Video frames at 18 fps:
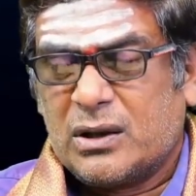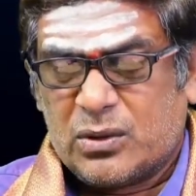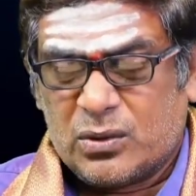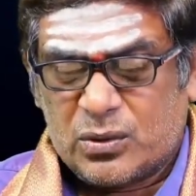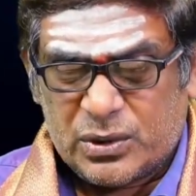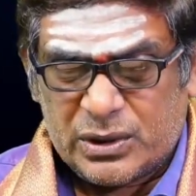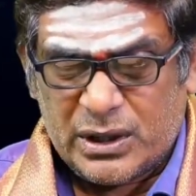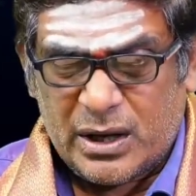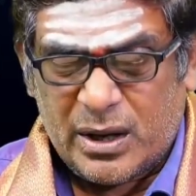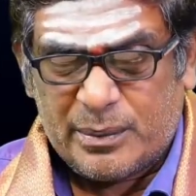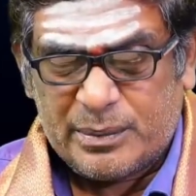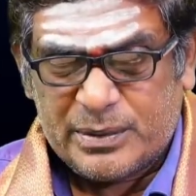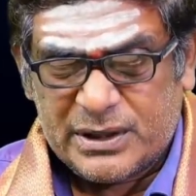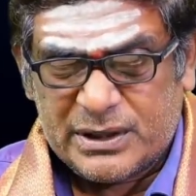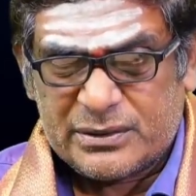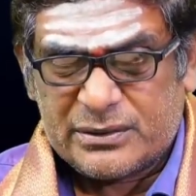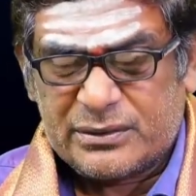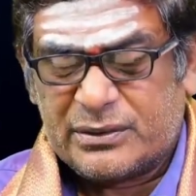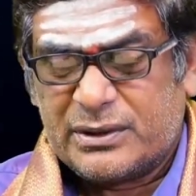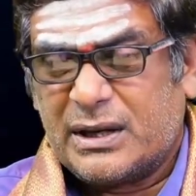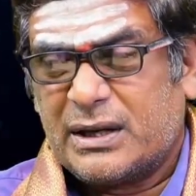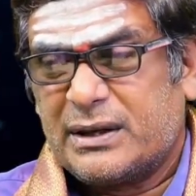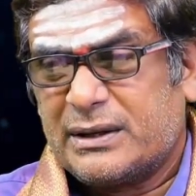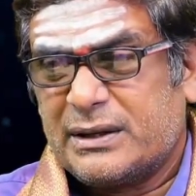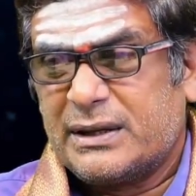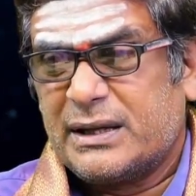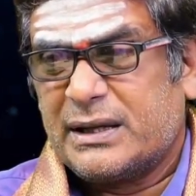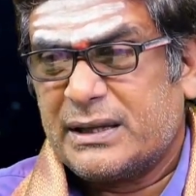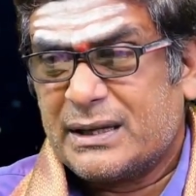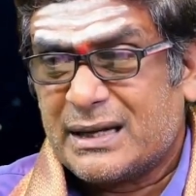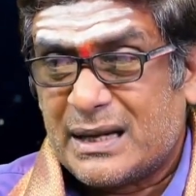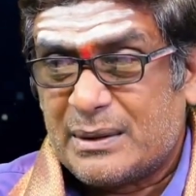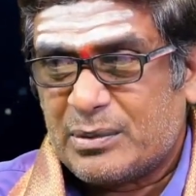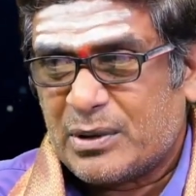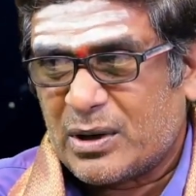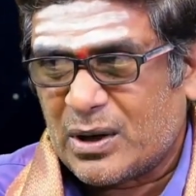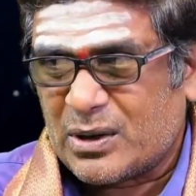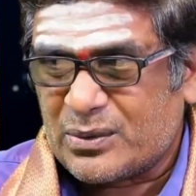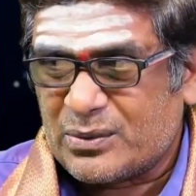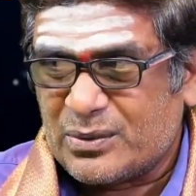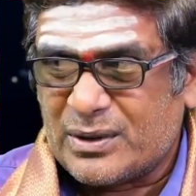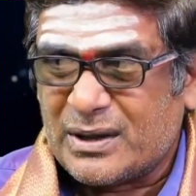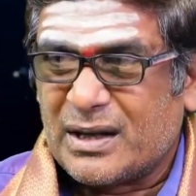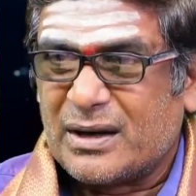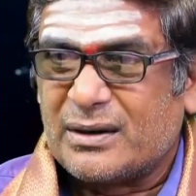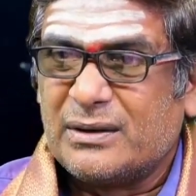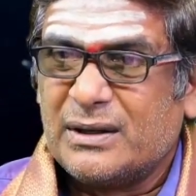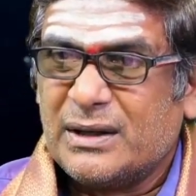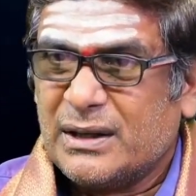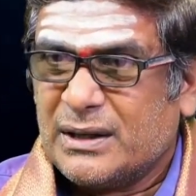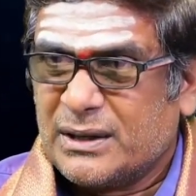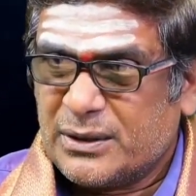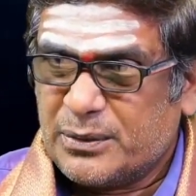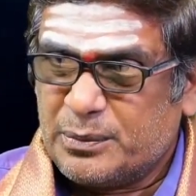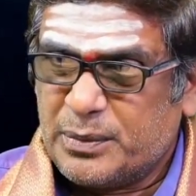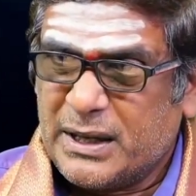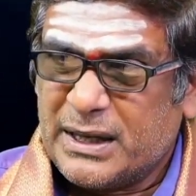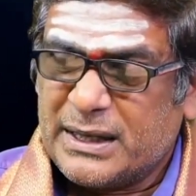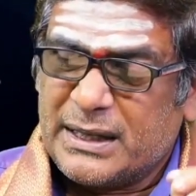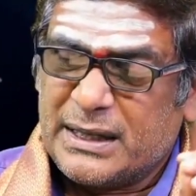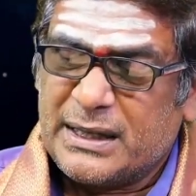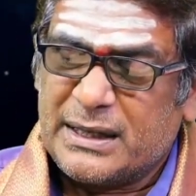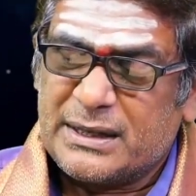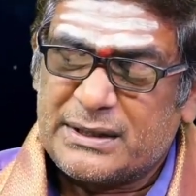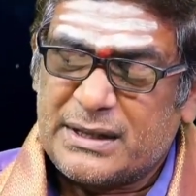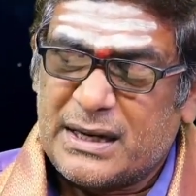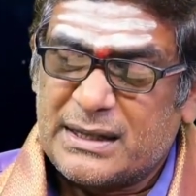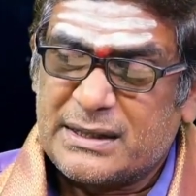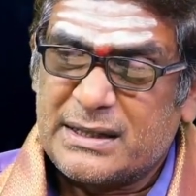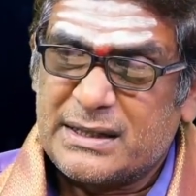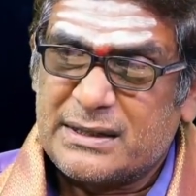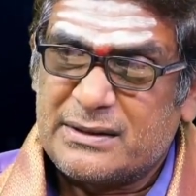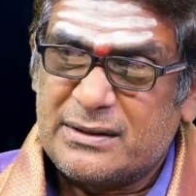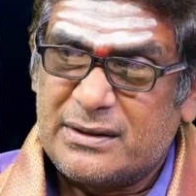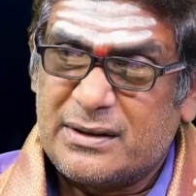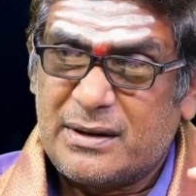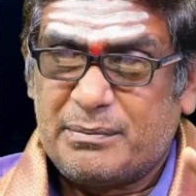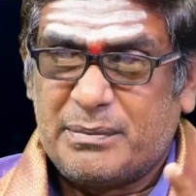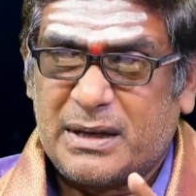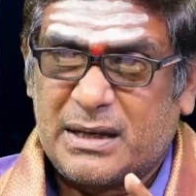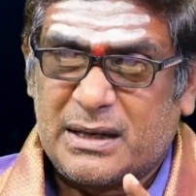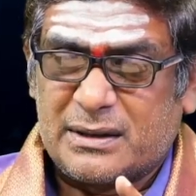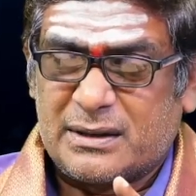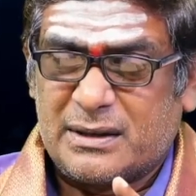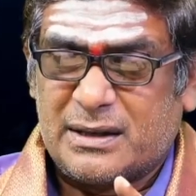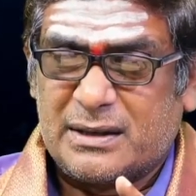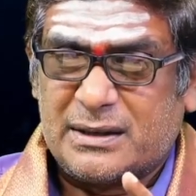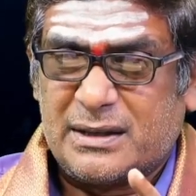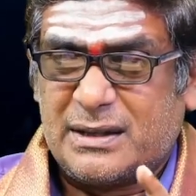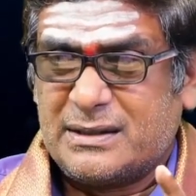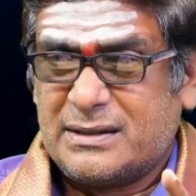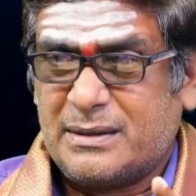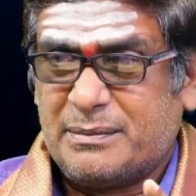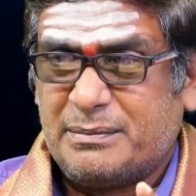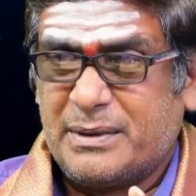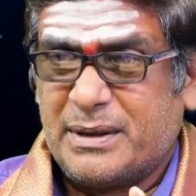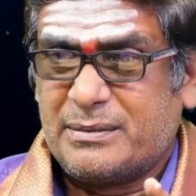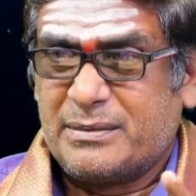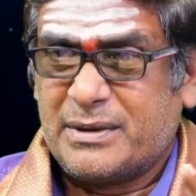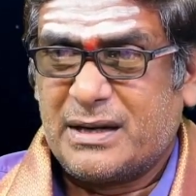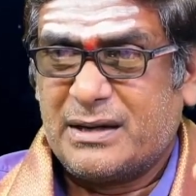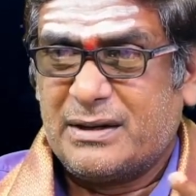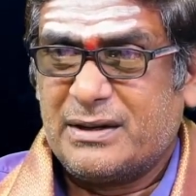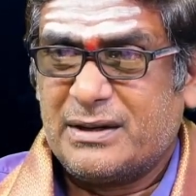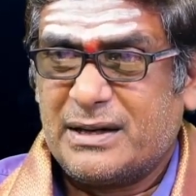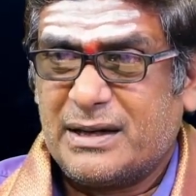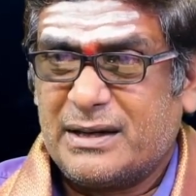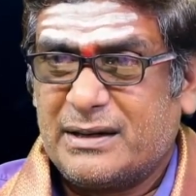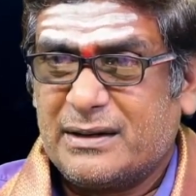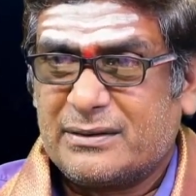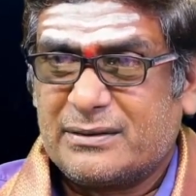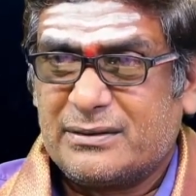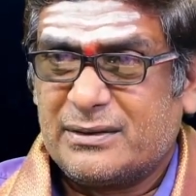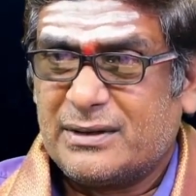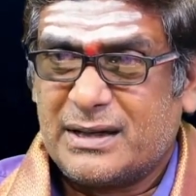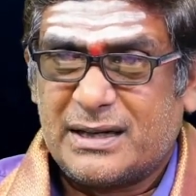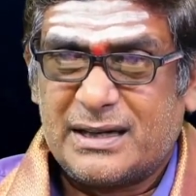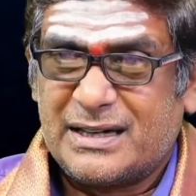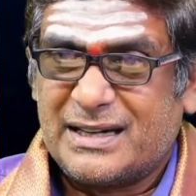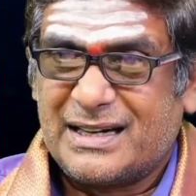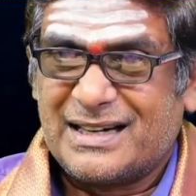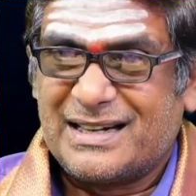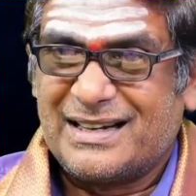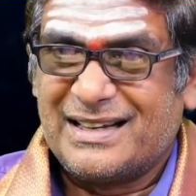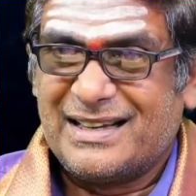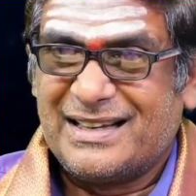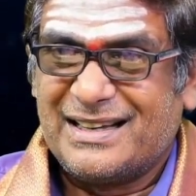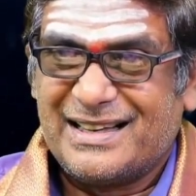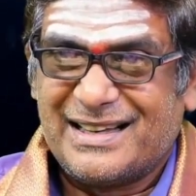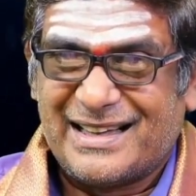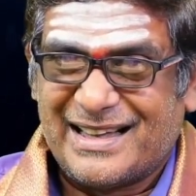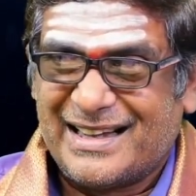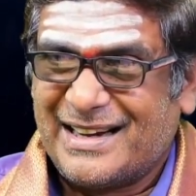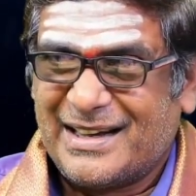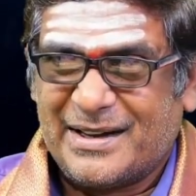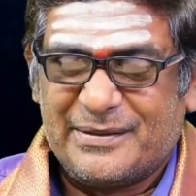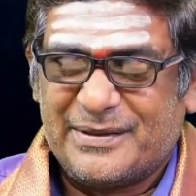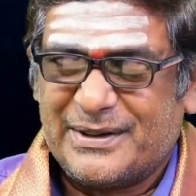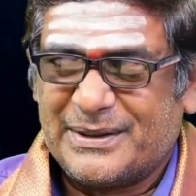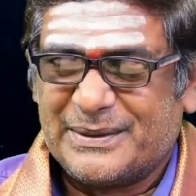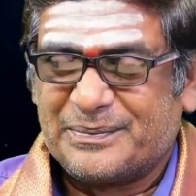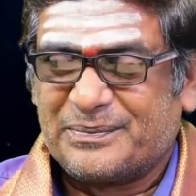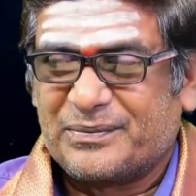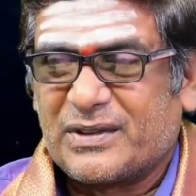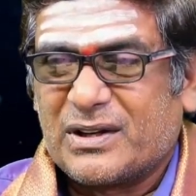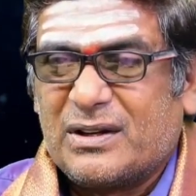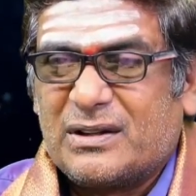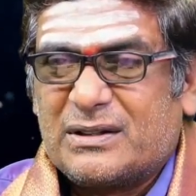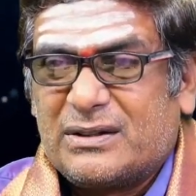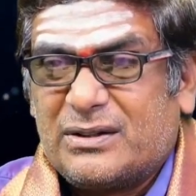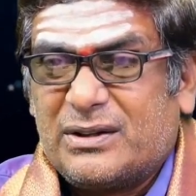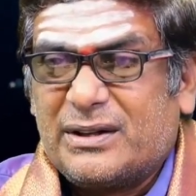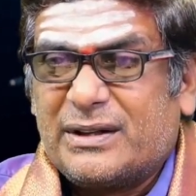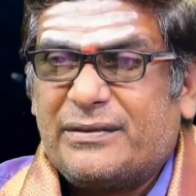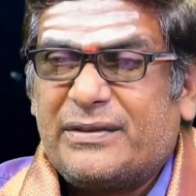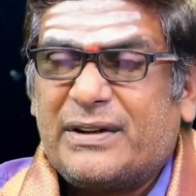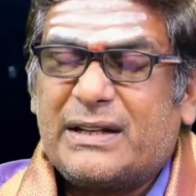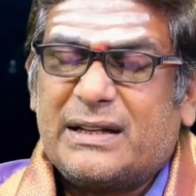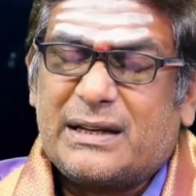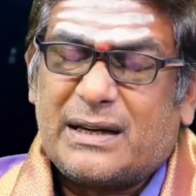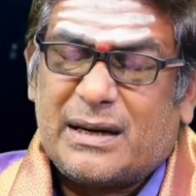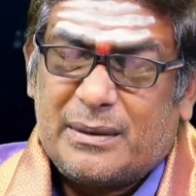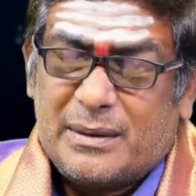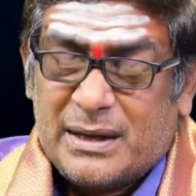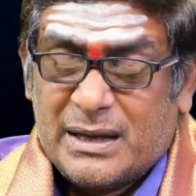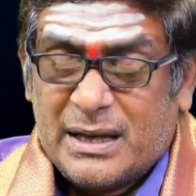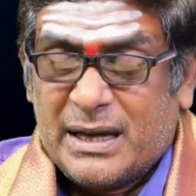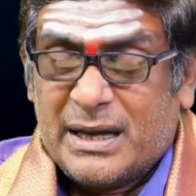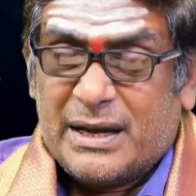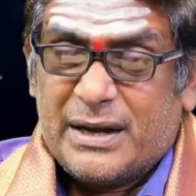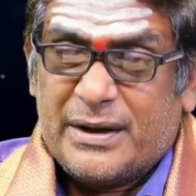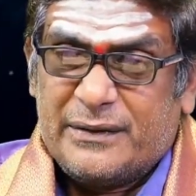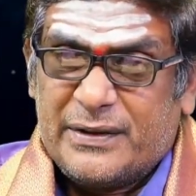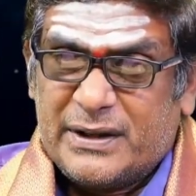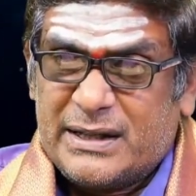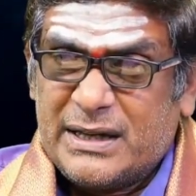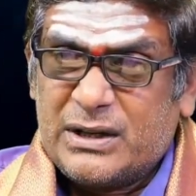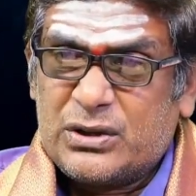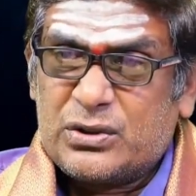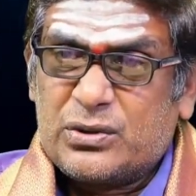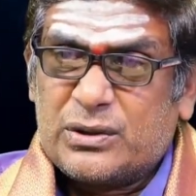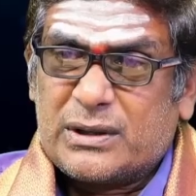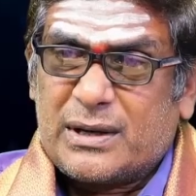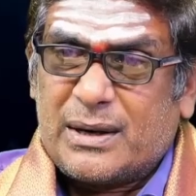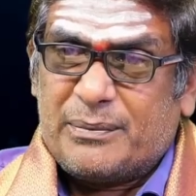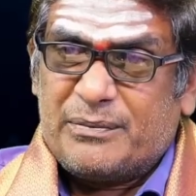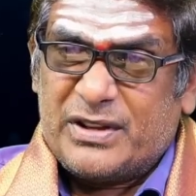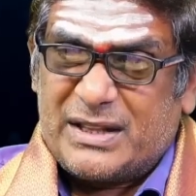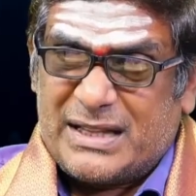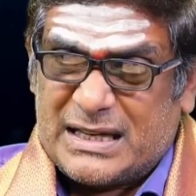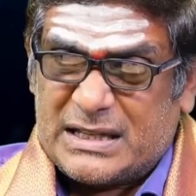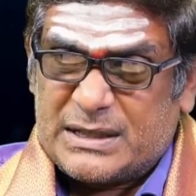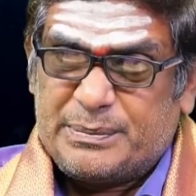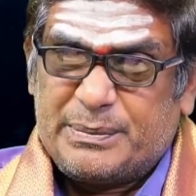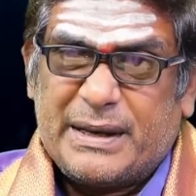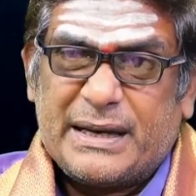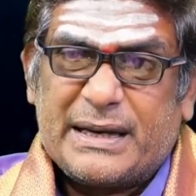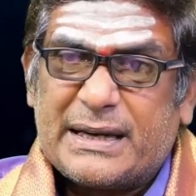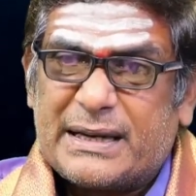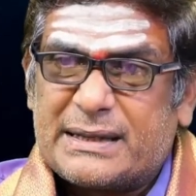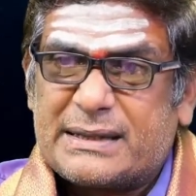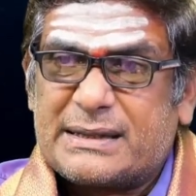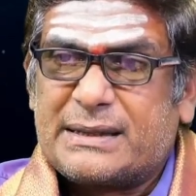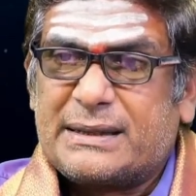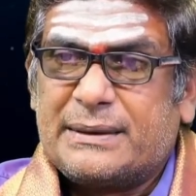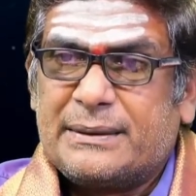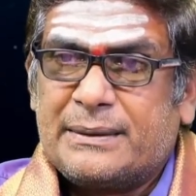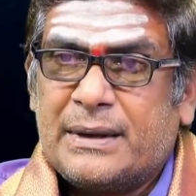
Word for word: ఏదో కొద్దిగా అప్పు చేసుకుంటారు ఇది అది కలిపి కట్టుకుంటారు ఇప్పుడే కెరీర్ స్టార్ట్ చేసిన డబ్బా కర్కాటక రాసి చెప్పారు నేను ఇల్లు కట్టేసుకుంటానంటే అట్లా అలా అవ్వదు సో ఎవ్రీథింగ్ ఎవ్రీథింగ్ షుడ్ కమ్ విత్ ఎక్స్పీరియన్స్